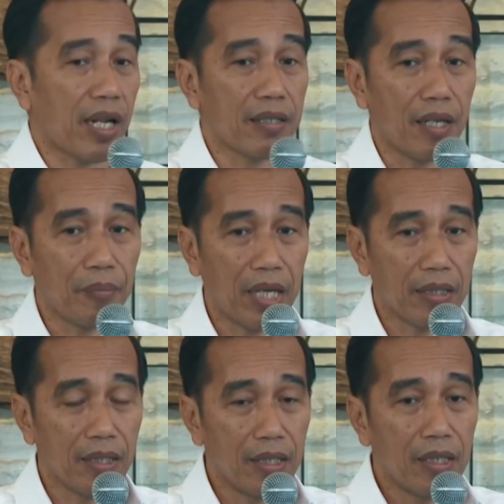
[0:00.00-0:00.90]

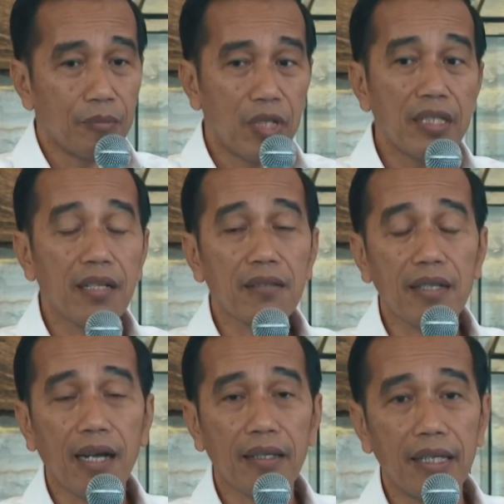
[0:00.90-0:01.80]
peradaban. Dan yang
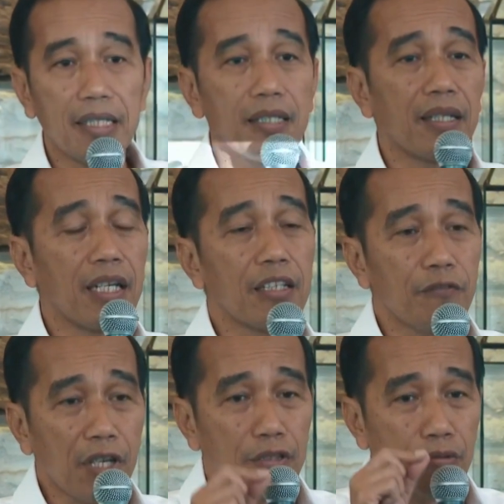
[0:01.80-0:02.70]
terakhir,
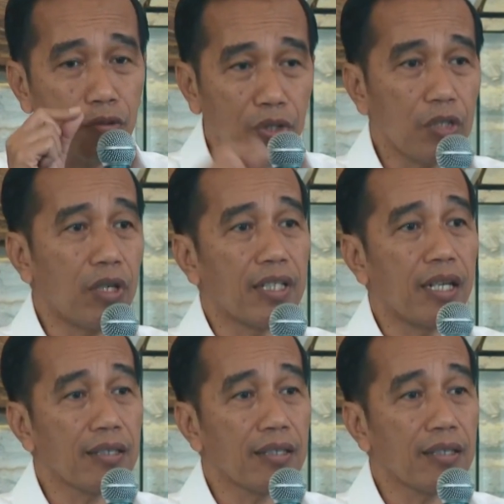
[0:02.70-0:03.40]
infrastruktur itu adalah